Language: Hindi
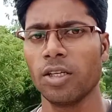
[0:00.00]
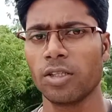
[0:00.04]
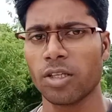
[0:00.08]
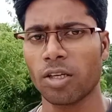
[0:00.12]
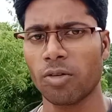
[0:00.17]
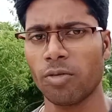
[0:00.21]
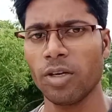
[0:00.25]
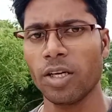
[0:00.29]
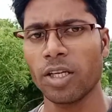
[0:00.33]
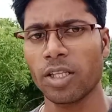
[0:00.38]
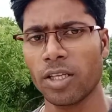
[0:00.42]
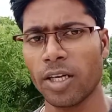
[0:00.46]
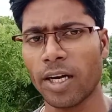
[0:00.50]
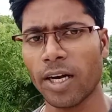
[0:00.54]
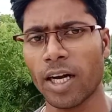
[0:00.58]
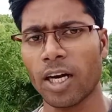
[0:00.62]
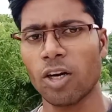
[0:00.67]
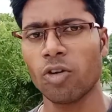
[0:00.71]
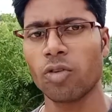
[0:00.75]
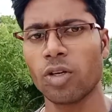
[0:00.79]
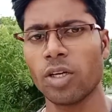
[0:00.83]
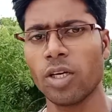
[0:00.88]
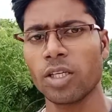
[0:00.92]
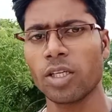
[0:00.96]
सर्वर इतना
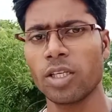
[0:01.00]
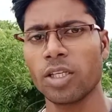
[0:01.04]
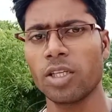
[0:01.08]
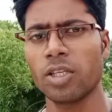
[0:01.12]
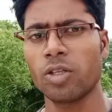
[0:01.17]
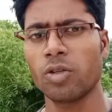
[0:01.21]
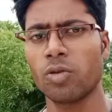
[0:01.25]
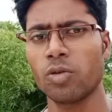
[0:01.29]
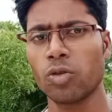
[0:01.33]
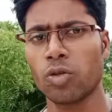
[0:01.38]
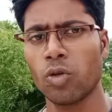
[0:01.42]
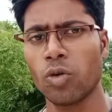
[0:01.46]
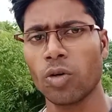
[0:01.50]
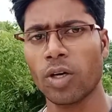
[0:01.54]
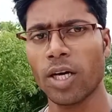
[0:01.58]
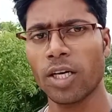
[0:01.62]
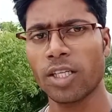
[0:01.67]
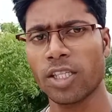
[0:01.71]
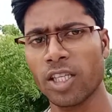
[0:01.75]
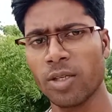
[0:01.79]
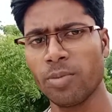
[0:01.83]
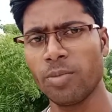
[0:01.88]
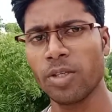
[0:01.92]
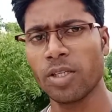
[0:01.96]
डाउन है कि कुछ लोग
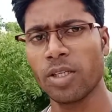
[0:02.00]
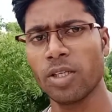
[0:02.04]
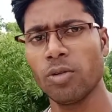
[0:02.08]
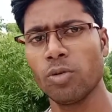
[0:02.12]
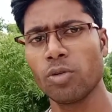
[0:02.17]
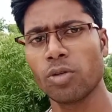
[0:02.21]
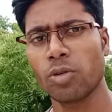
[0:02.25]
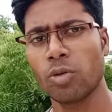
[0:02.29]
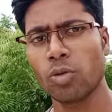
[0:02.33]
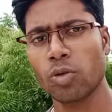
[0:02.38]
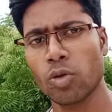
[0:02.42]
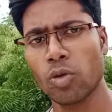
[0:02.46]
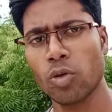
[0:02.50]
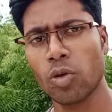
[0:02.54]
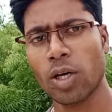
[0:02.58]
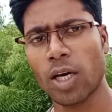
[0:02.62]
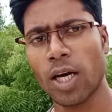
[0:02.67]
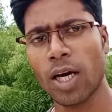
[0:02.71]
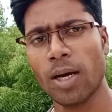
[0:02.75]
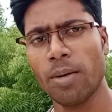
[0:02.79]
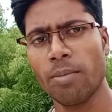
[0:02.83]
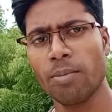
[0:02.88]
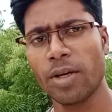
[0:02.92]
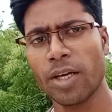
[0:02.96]
ऐसे भी हैं कुछ लोग
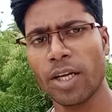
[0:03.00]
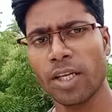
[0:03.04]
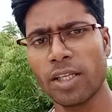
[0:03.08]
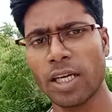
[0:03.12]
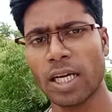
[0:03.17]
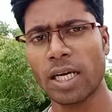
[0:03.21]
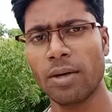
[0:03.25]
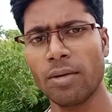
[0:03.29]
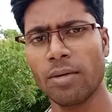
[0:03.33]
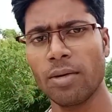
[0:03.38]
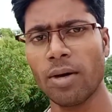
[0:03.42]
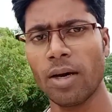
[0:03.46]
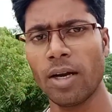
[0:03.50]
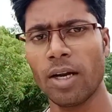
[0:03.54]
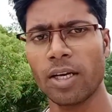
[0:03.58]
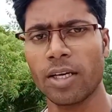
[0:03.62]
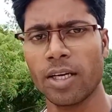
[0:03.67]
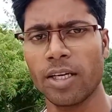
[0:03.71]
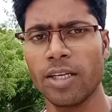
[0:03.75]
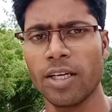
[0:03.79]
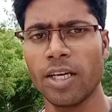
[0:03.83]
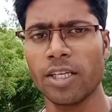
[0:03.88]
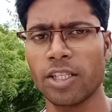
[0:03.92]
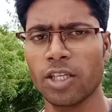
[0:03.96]
का मेरे जानने वाले
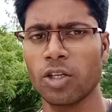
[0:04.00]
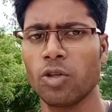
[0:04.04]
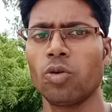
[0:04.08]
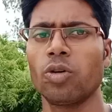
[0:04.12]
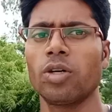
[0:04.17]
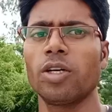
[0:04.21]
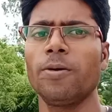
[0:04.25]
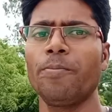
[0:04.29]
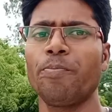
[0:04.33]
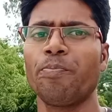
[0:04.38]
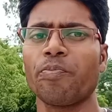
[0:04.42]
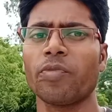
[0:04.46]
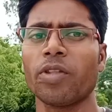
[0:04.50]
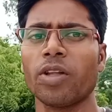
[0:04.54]
कई ऐसे लोग हैं